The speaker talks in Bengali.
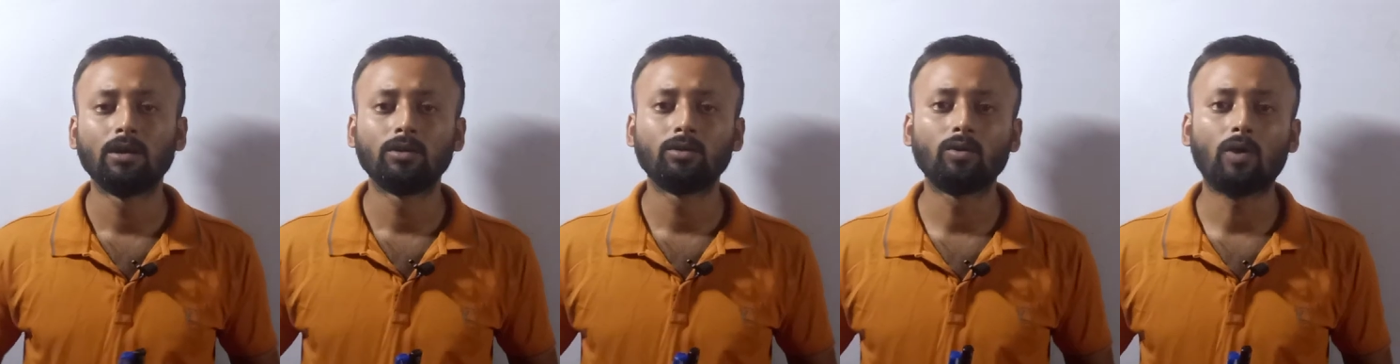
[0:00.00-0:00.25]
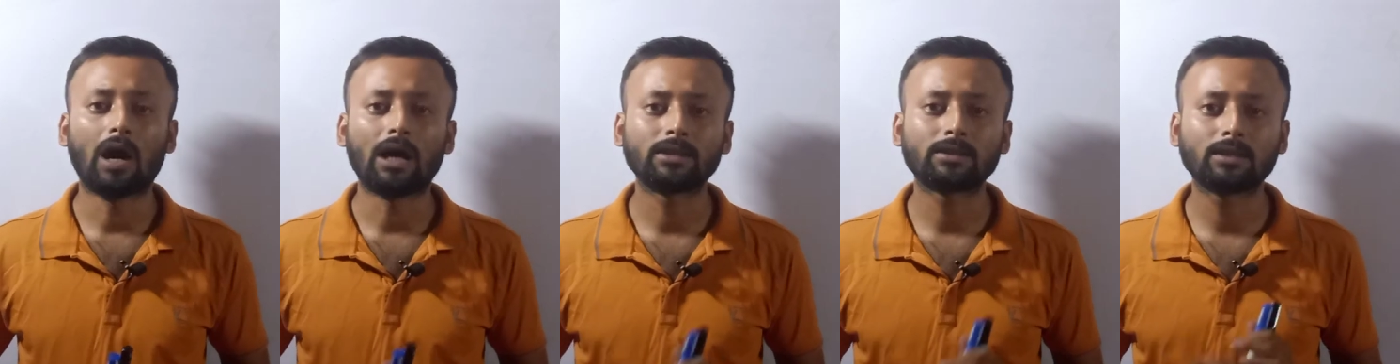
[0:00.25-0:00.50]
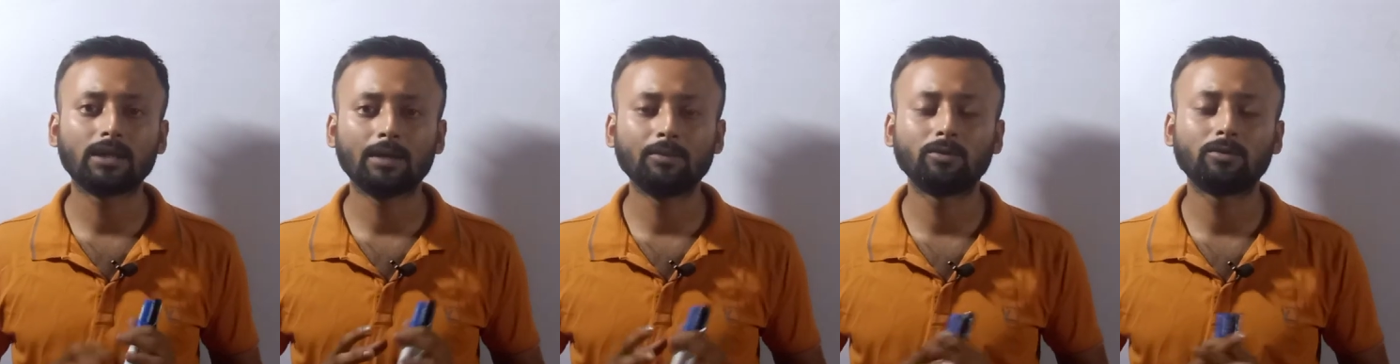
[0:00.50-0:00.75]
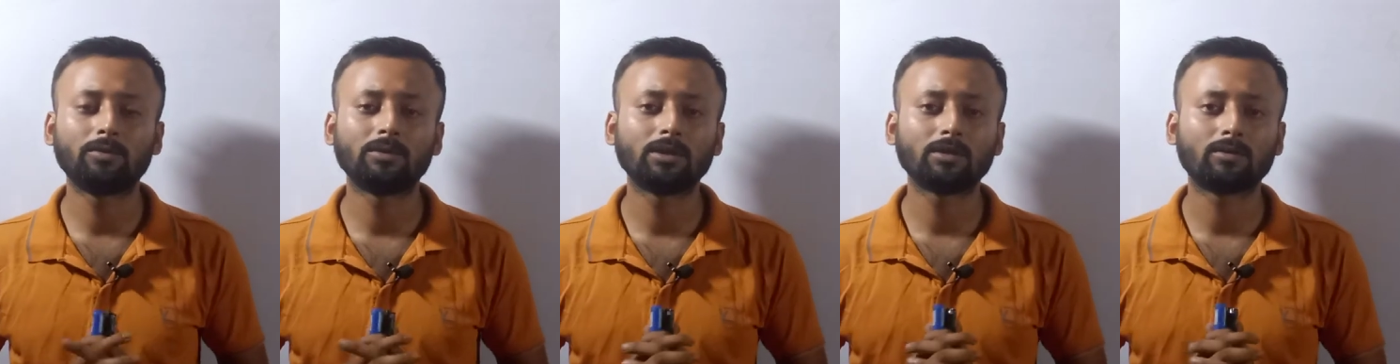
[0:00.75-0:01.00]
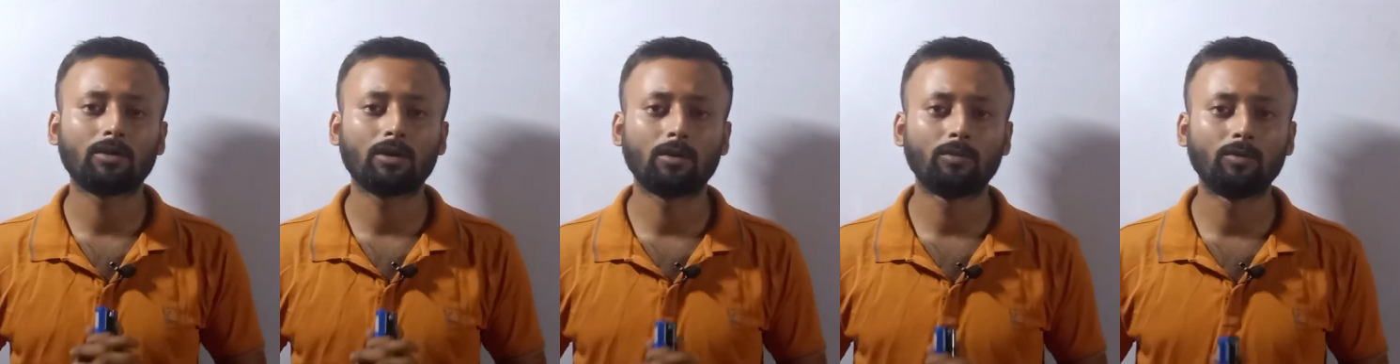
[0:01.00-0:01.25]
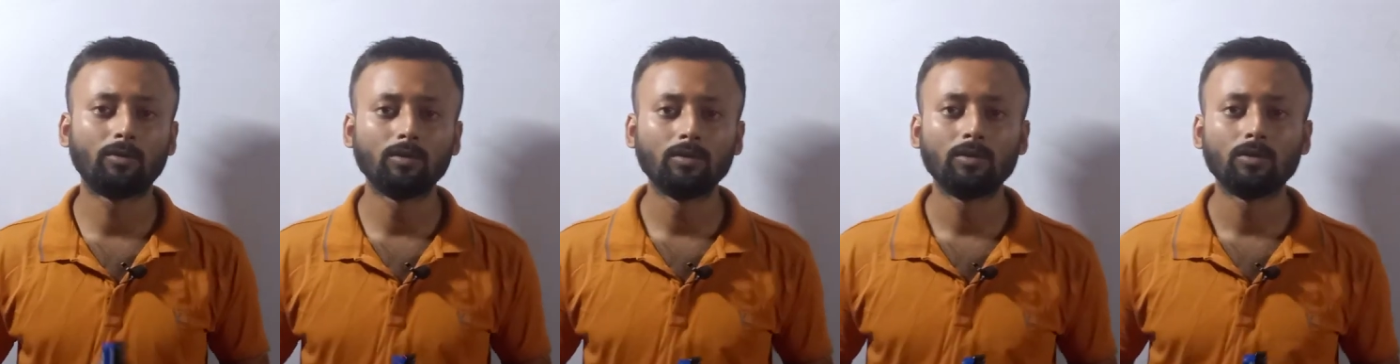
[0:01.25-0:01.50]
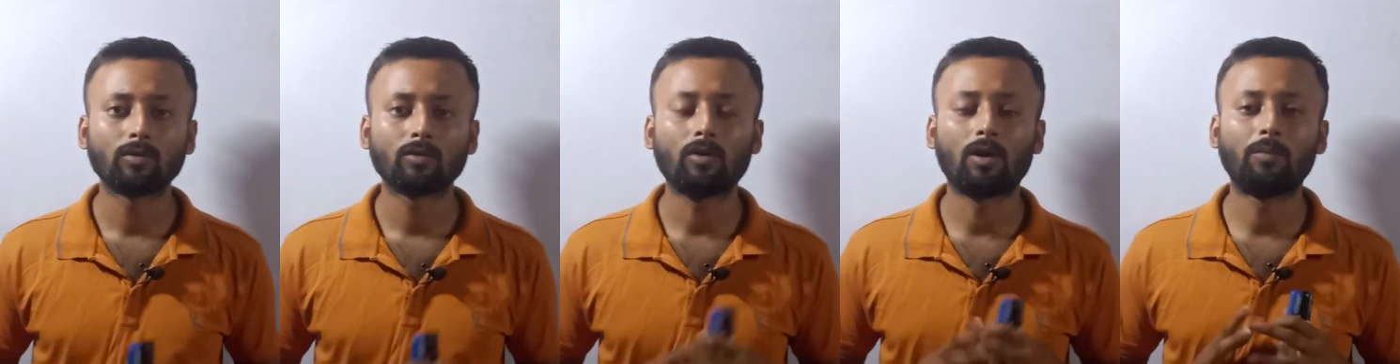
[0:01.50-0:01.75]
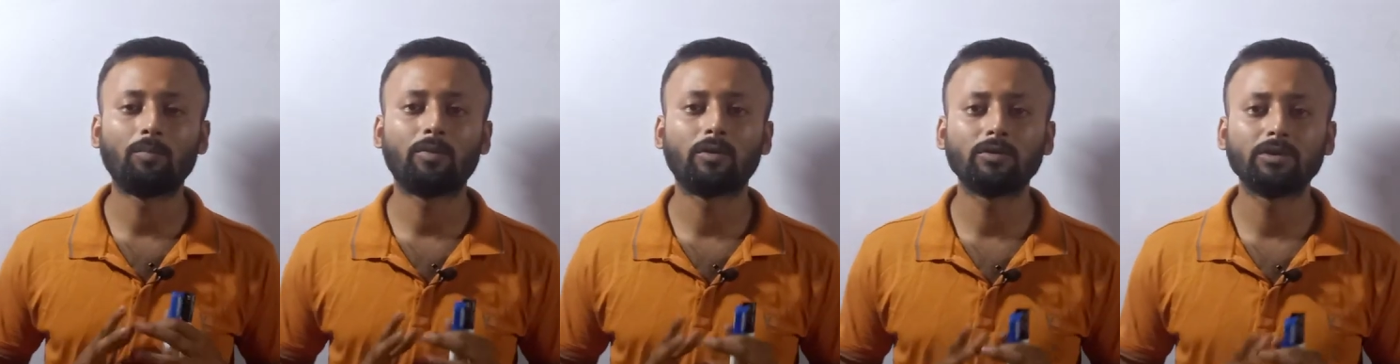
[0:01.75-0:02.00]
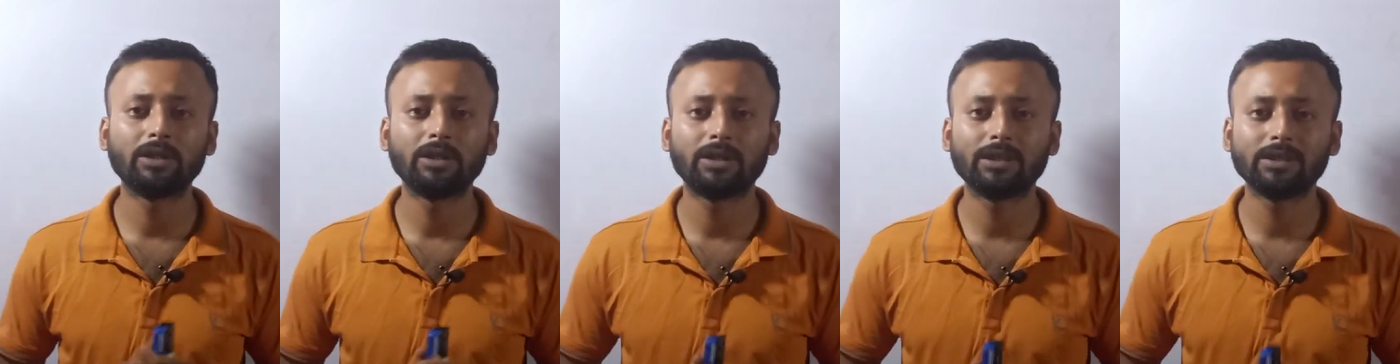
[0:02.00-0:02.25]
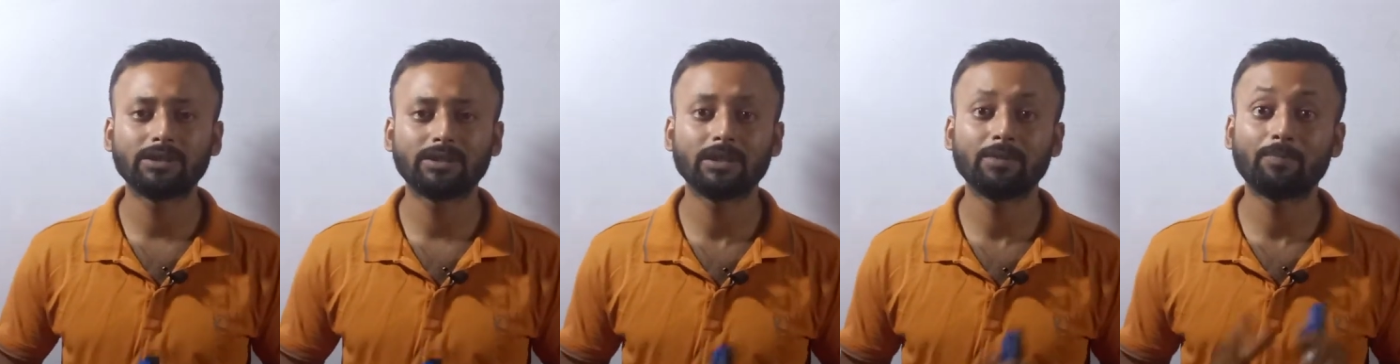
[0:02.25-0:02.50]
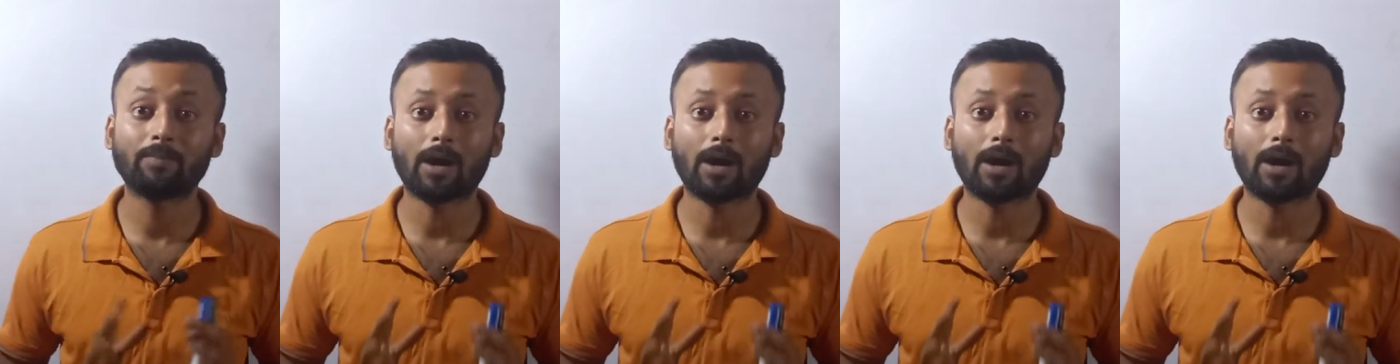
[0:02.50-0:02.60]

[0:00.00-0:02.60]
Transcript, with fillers: তো আজকে আমি তোমাদের করাবো কম্পাউন্ড ইন্টারেস্টের